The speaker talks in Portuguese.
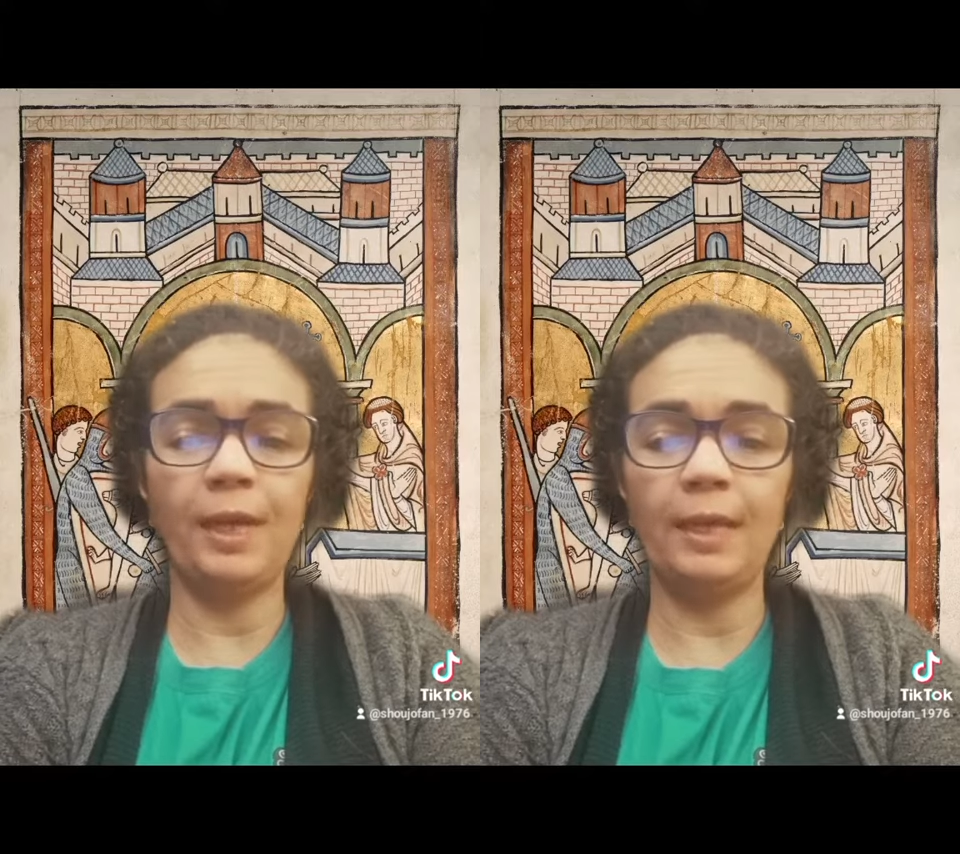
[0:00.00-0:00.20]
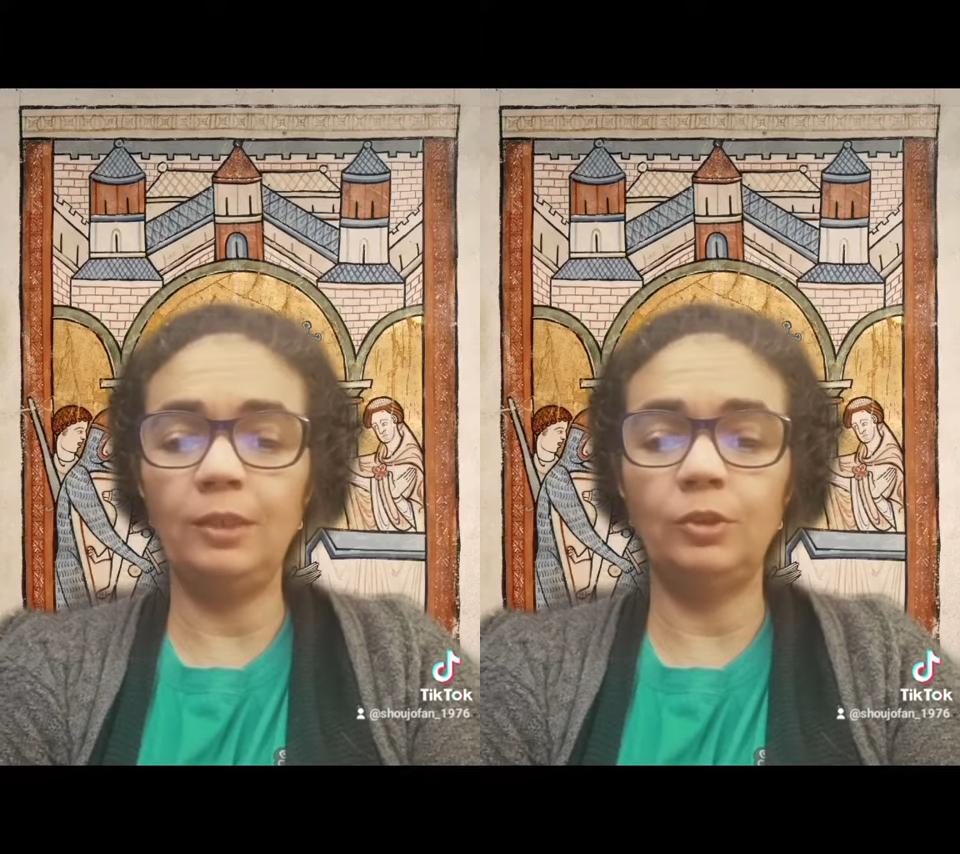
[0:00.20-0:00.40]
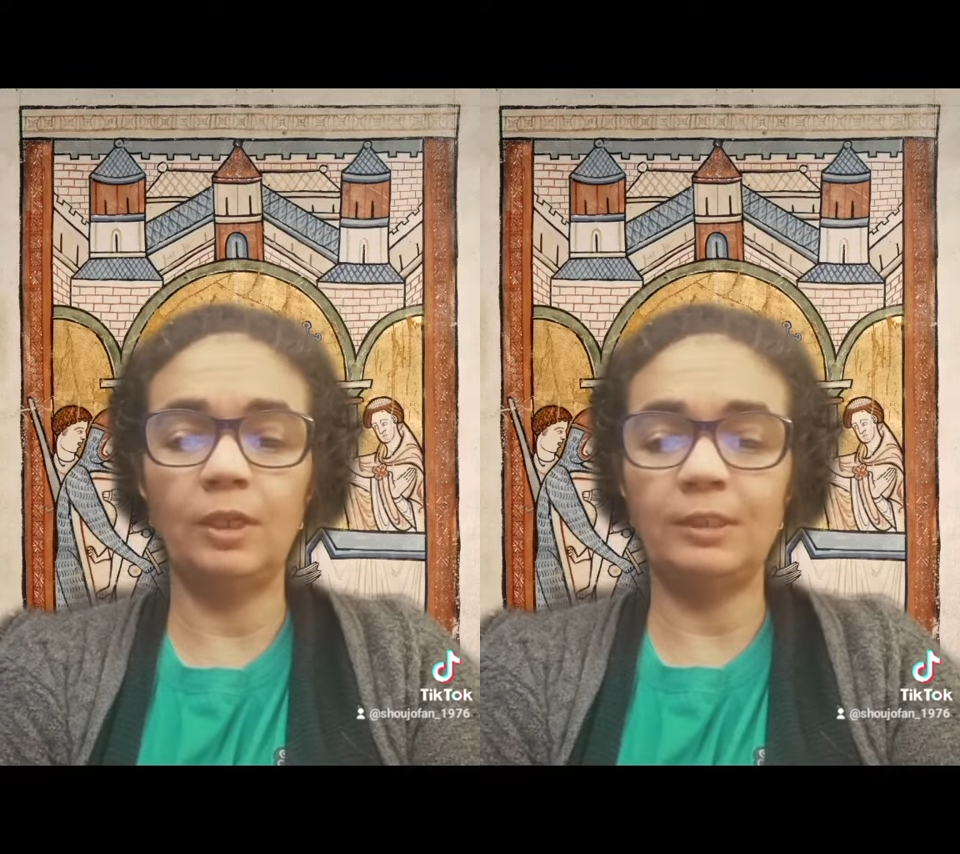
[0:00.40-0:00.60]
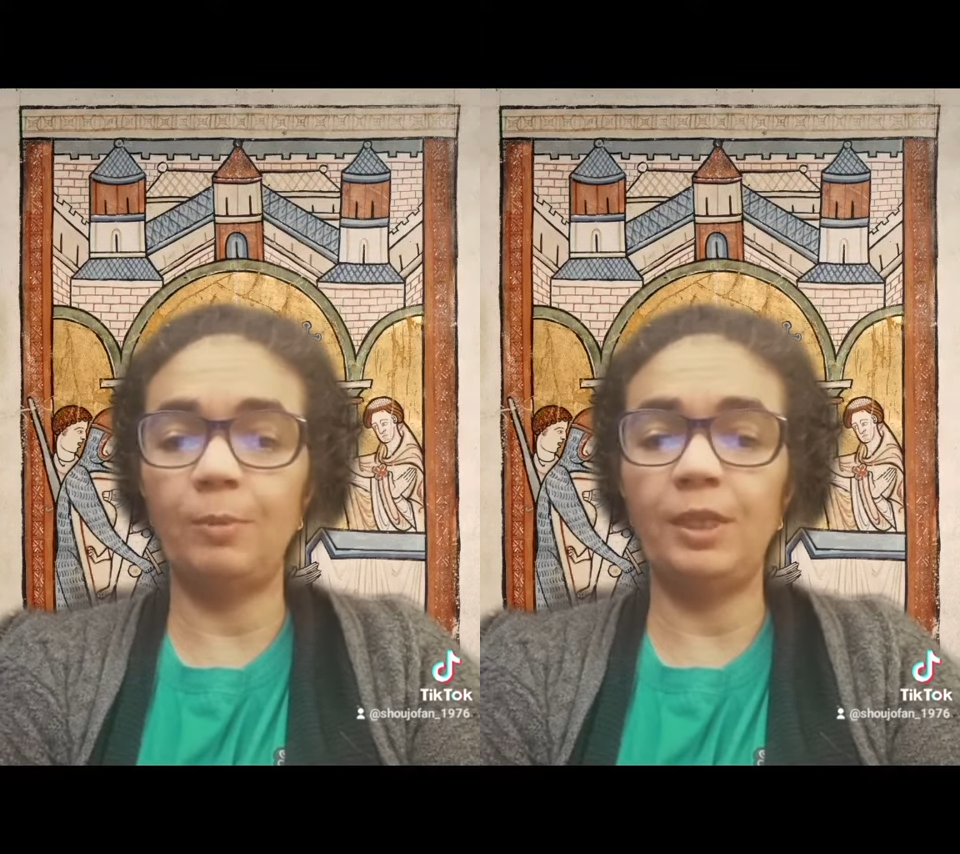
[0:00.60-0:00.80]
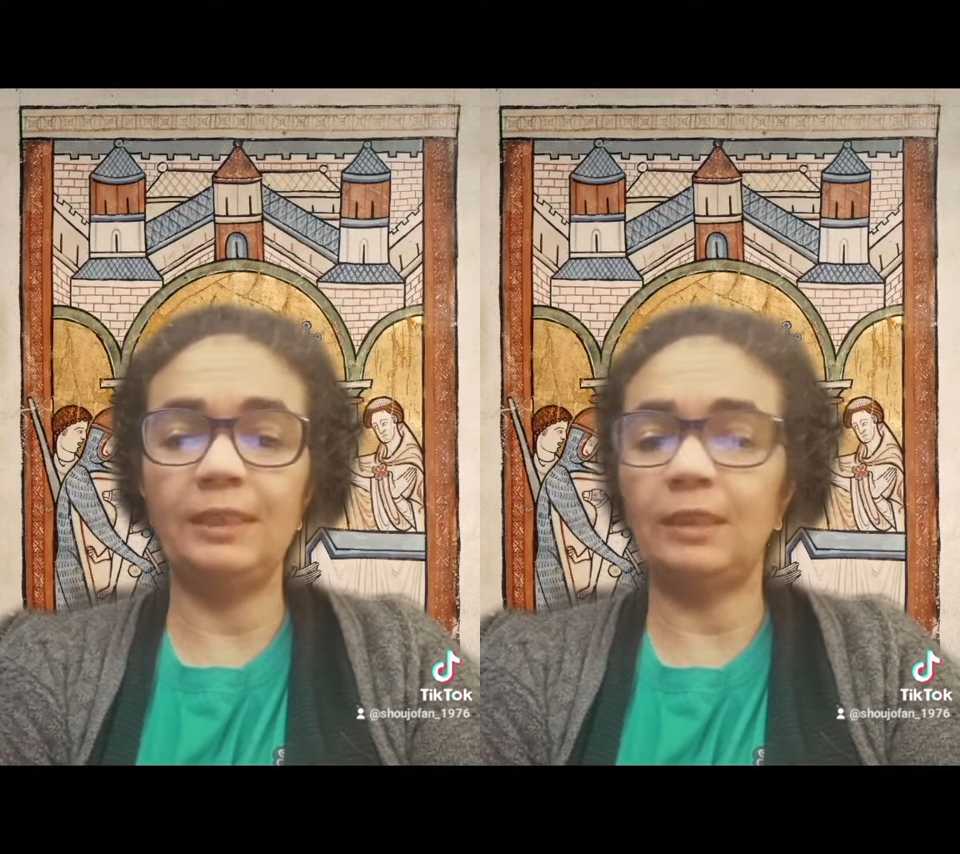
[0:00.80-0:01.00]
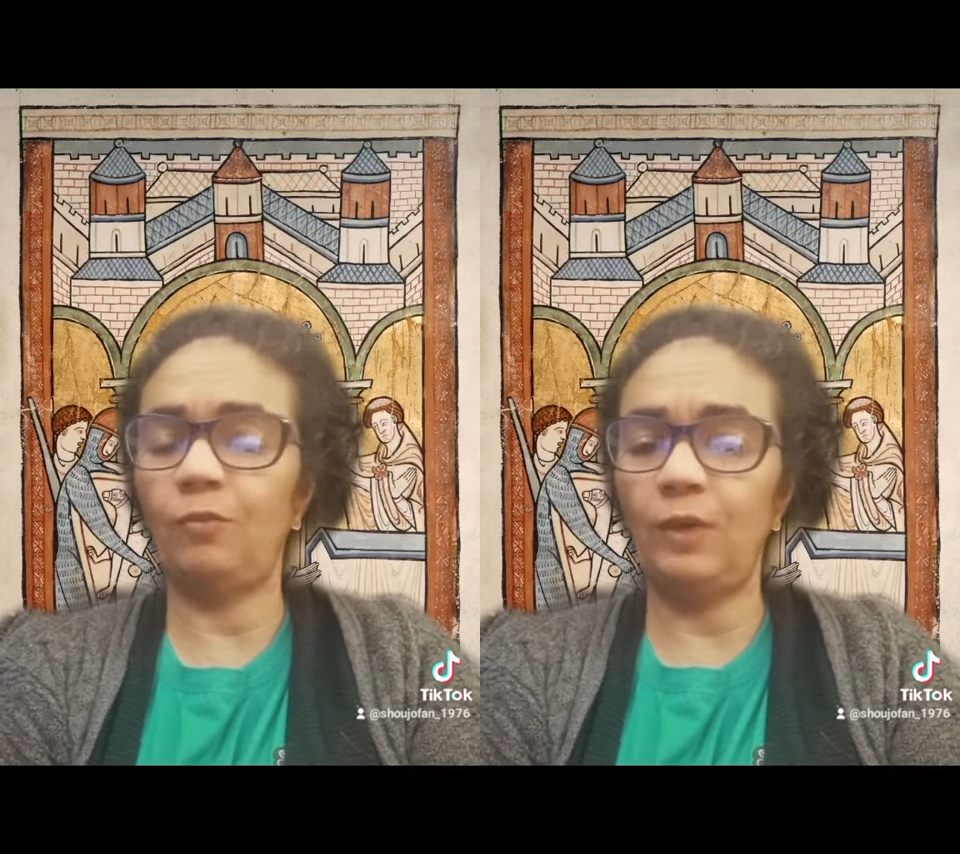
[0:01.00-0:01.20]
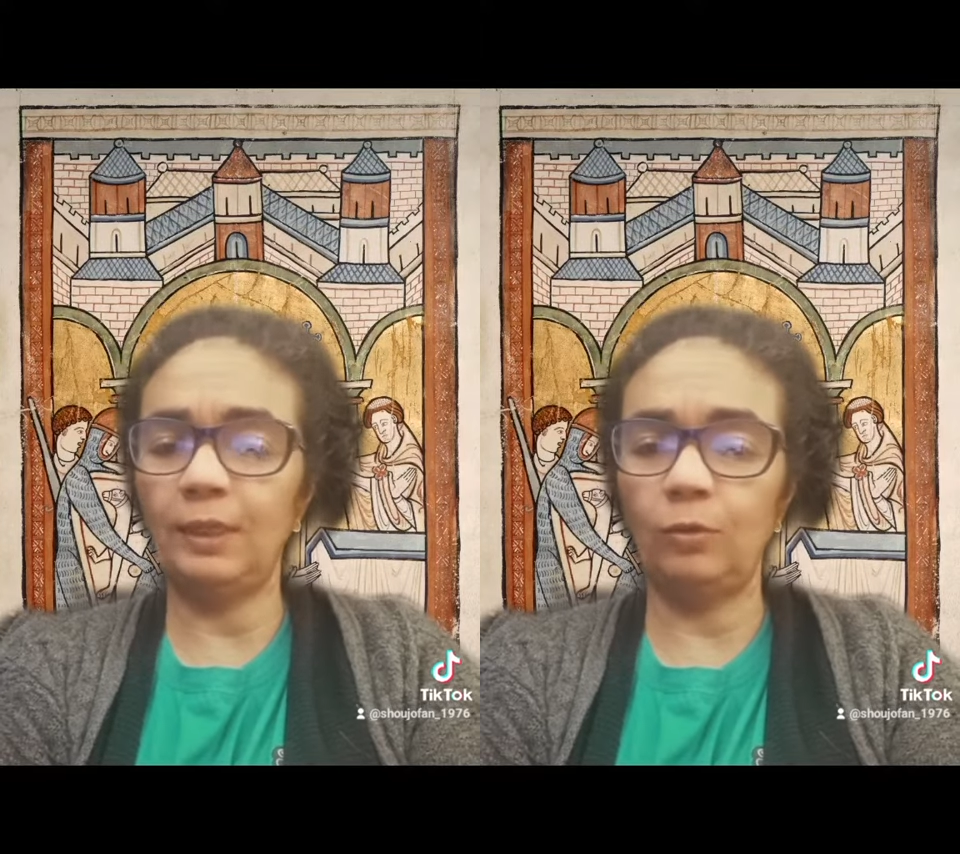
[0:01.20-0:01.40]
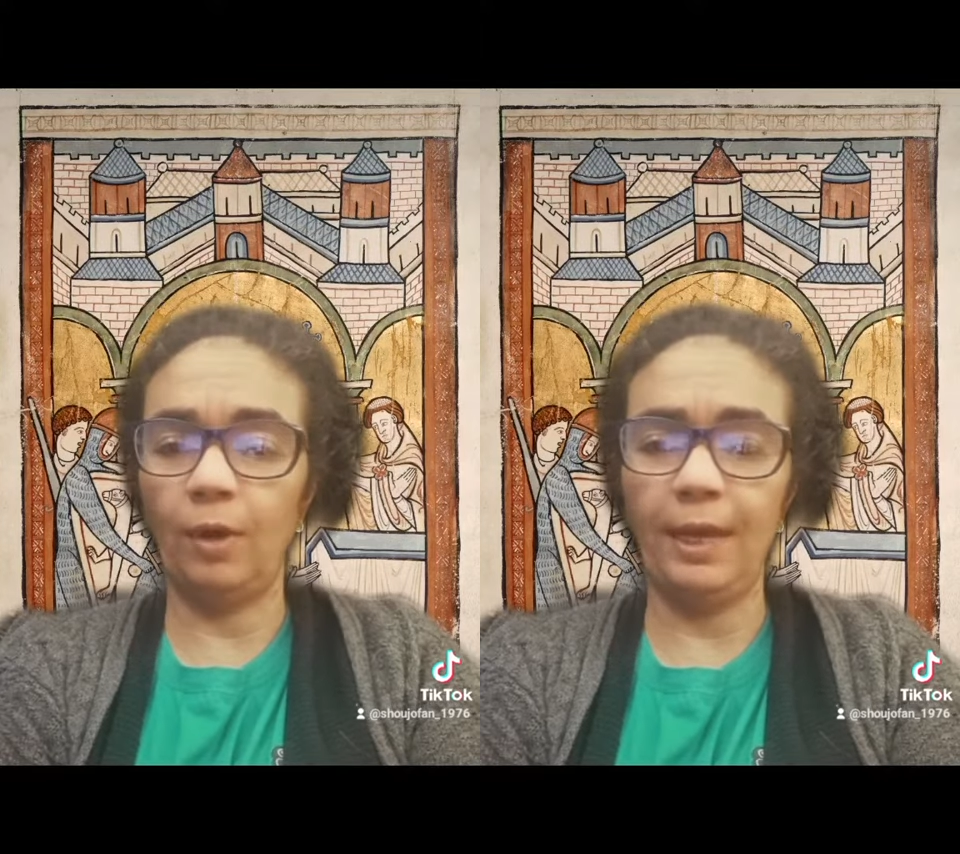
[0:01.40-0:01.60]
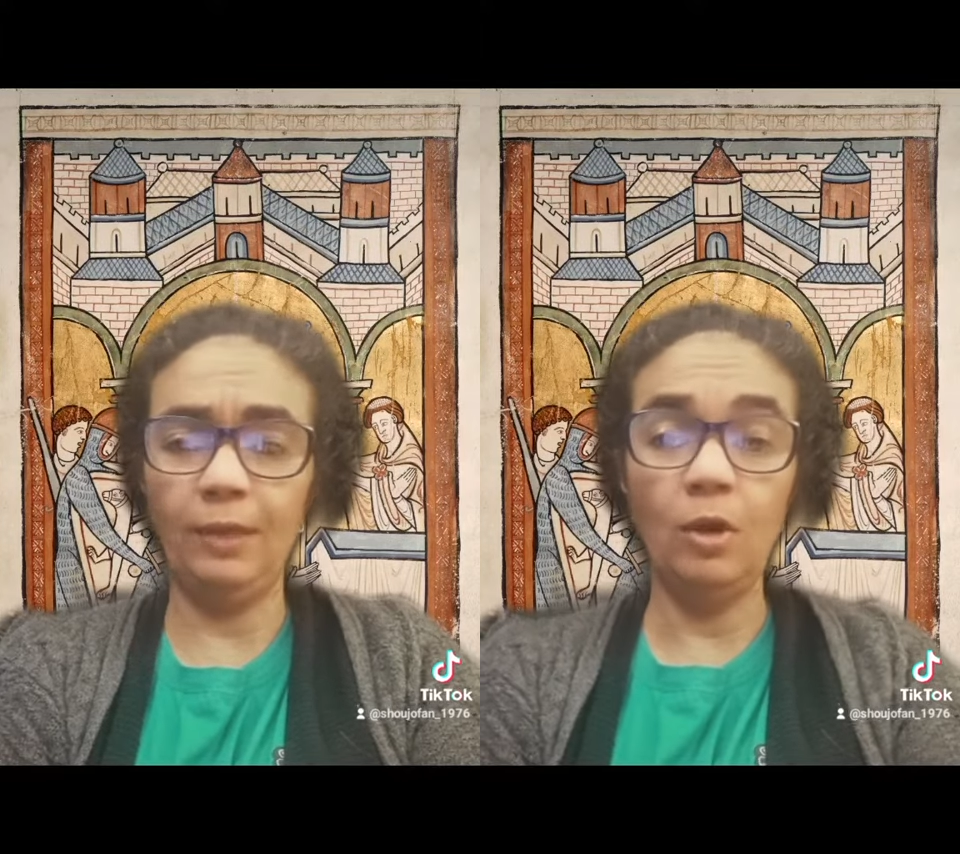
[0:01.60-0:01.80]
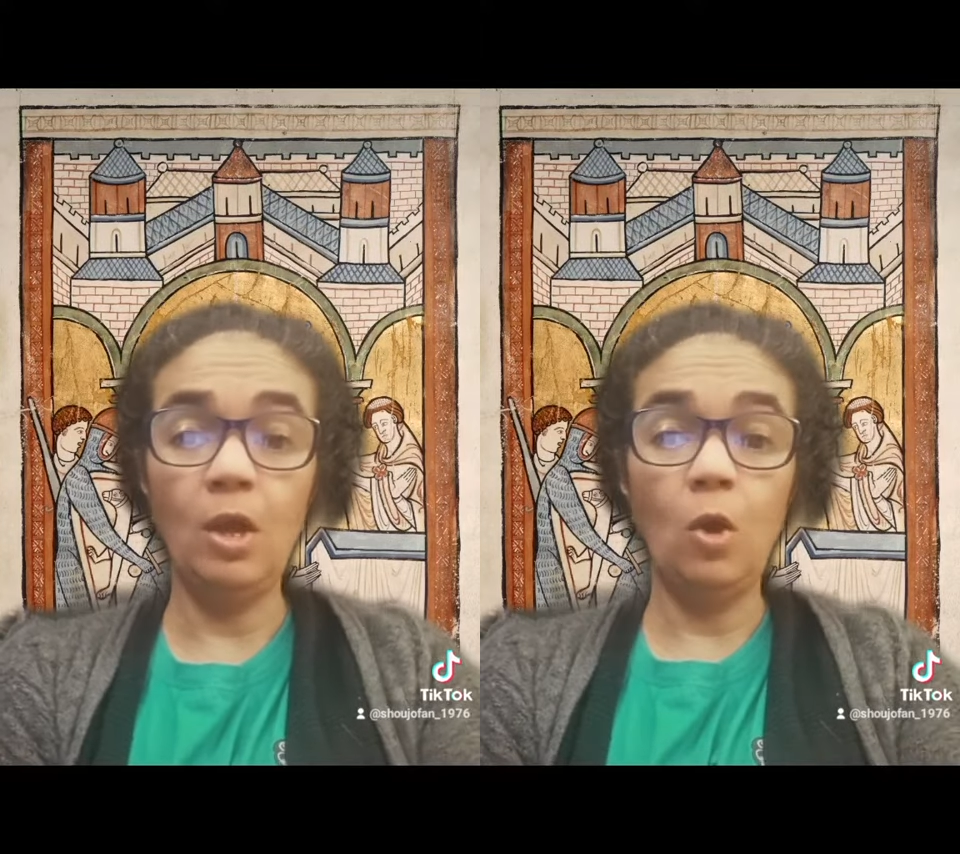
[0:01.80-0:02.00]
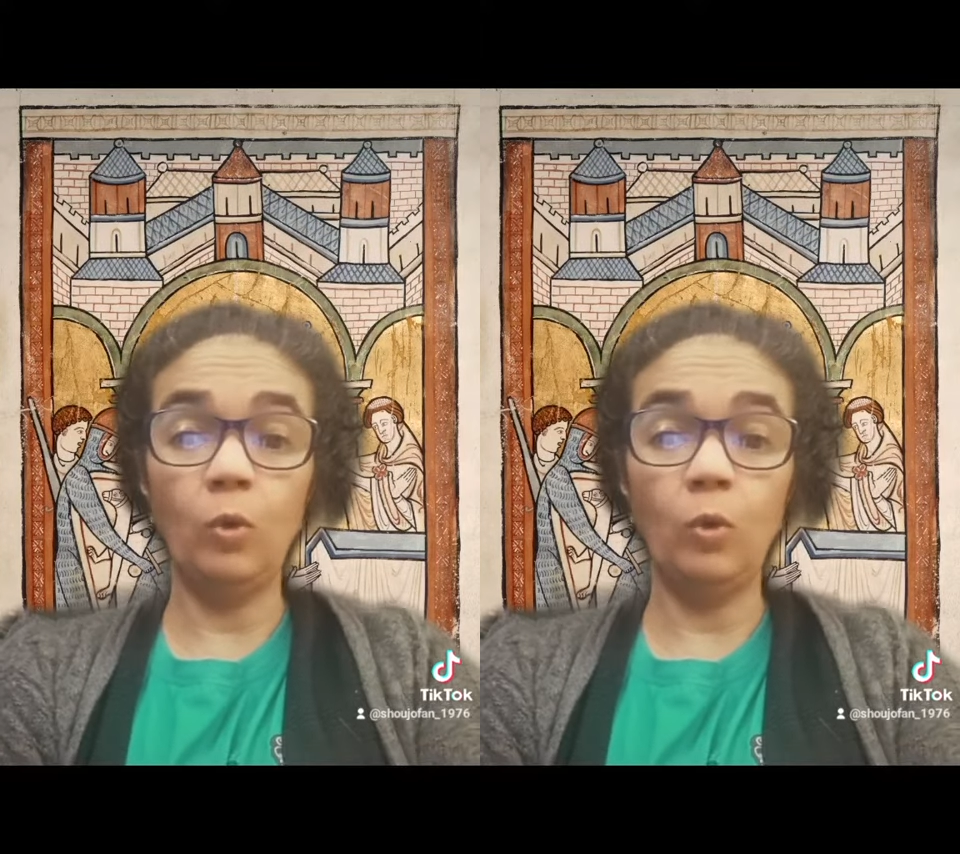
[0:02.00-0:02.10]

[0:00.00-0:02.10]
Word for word: religiosa poderia ser feita no reino,